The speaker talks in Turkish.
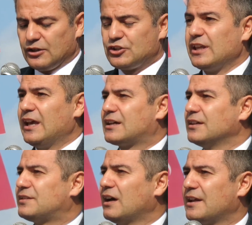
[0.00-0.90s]
İşte
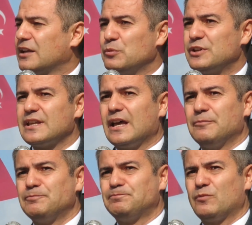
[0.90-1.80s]
yakın tarihimizde
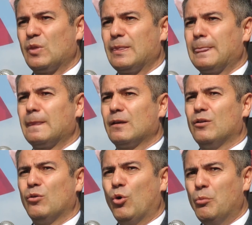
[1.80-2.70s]

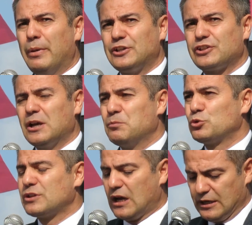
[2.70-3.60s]
15
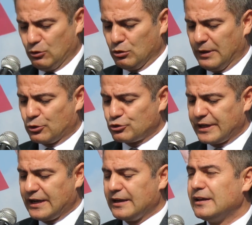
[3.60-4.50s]
Temmuz dahil olmak
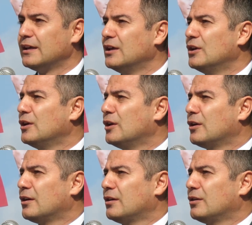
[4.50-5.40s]
üzere
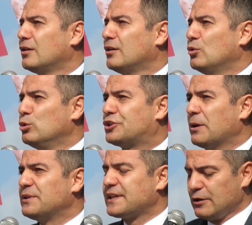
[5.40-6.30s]

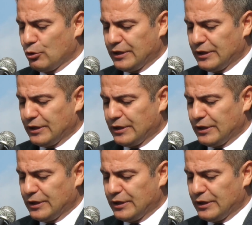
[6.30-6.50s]
ülkemize